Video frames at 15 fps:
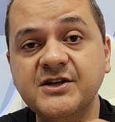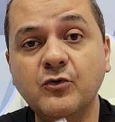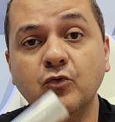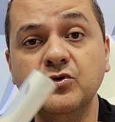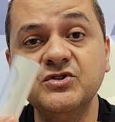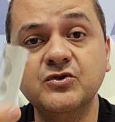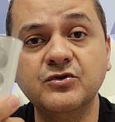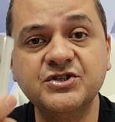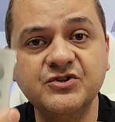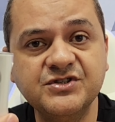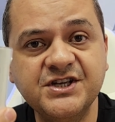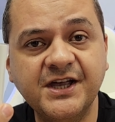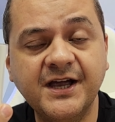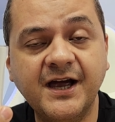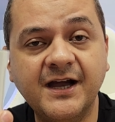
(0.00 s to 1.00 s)
e com um estojinho
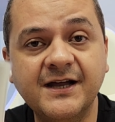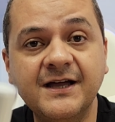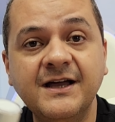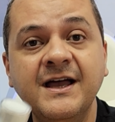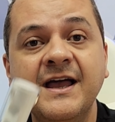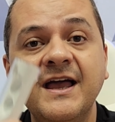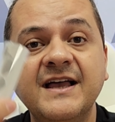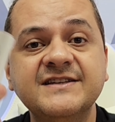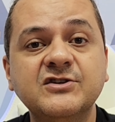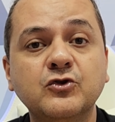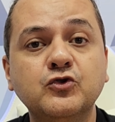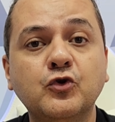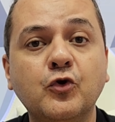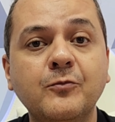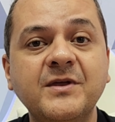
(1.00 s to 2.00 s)
de recarga essa
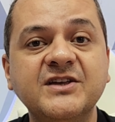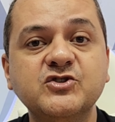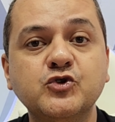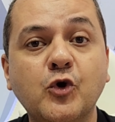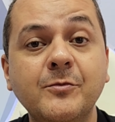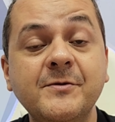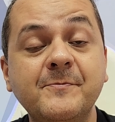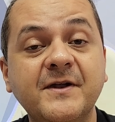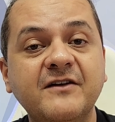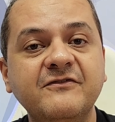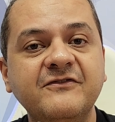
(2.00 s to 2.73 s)
autonomia sobe para